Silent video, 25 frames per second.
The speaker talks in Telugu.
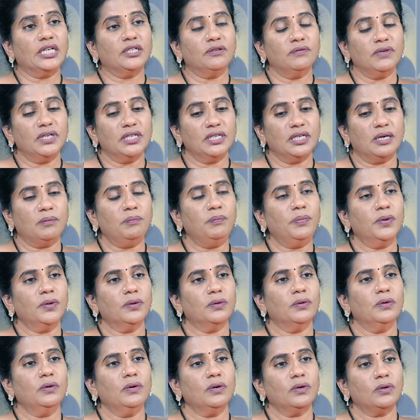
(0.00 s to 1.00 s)

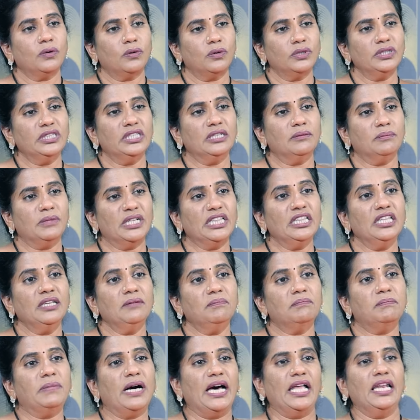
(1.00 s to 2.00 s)
అటువంటప్పుడు కొంతమంది
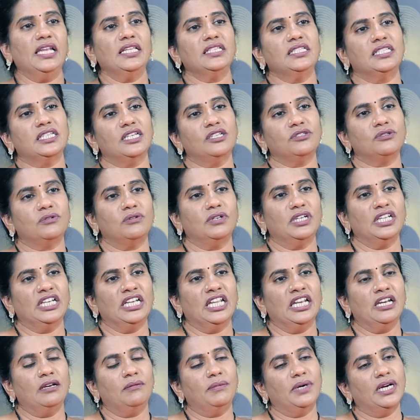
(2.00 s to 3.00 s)
బ్యాలెన్స్ చేసుకొని
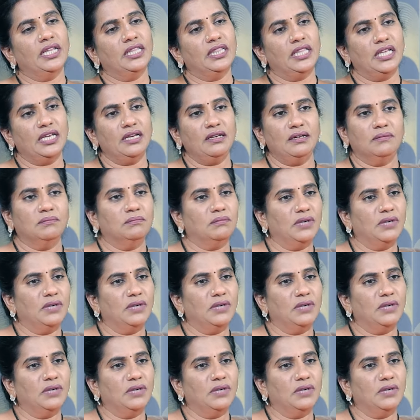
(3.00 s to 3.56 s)
నిలబడితే